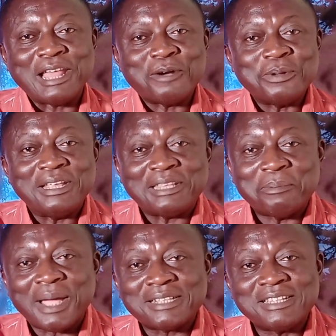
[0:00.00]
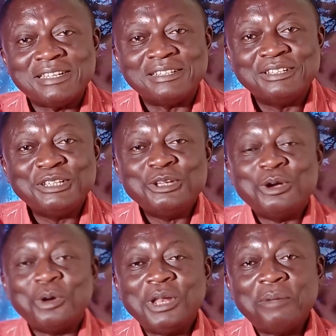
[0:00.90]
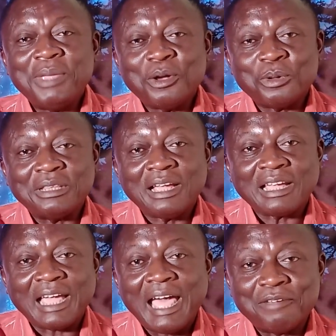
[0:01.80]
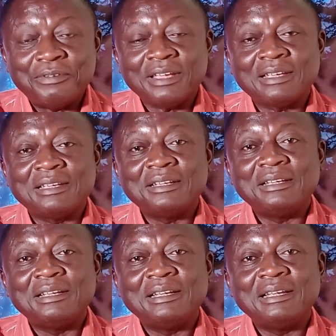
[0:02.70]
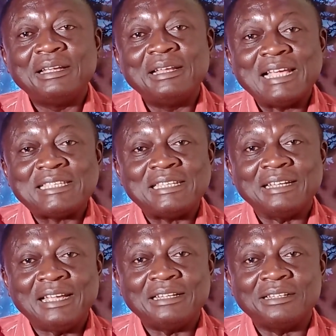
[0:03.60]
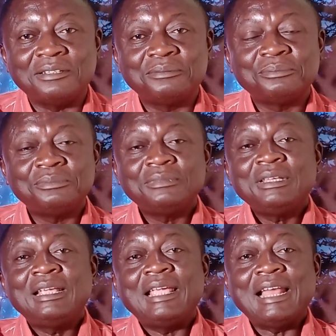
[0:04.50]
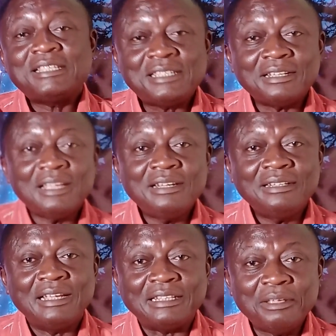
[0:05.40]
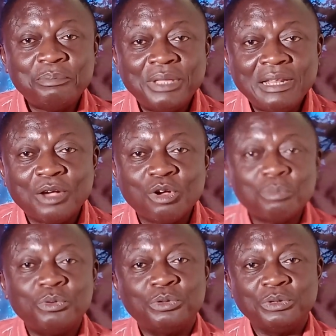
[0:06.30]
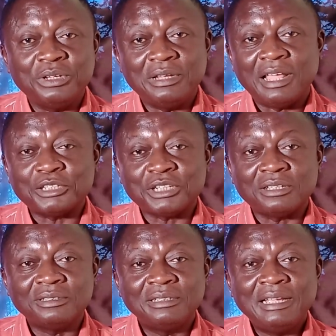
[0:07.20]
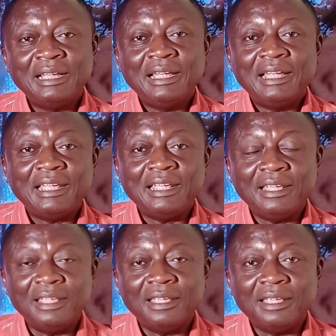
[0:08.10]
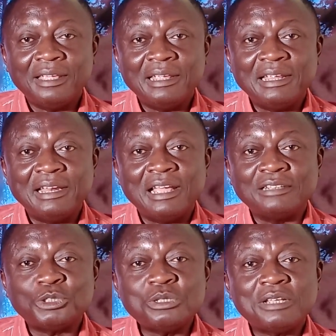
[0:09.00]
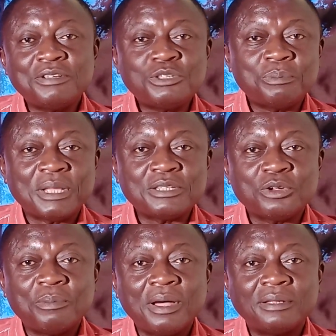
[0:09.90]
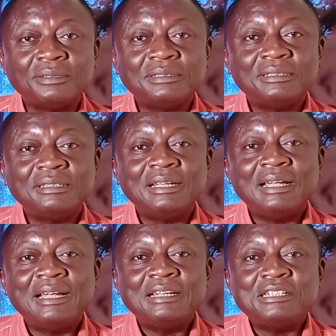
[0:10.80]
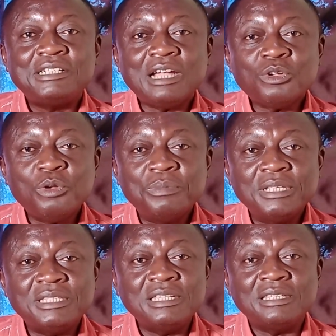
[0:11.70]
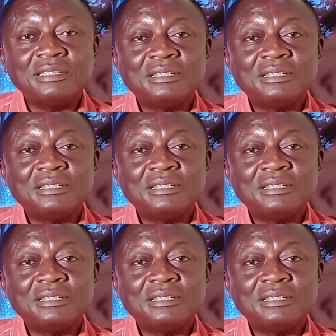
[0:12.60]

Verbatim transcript: là où il était parti, on l'a mis en contact avec la sirène. Et la sirène était bien d'accord pour lui donner de l'argent. Et la chose devait se passer comment Chaque midi,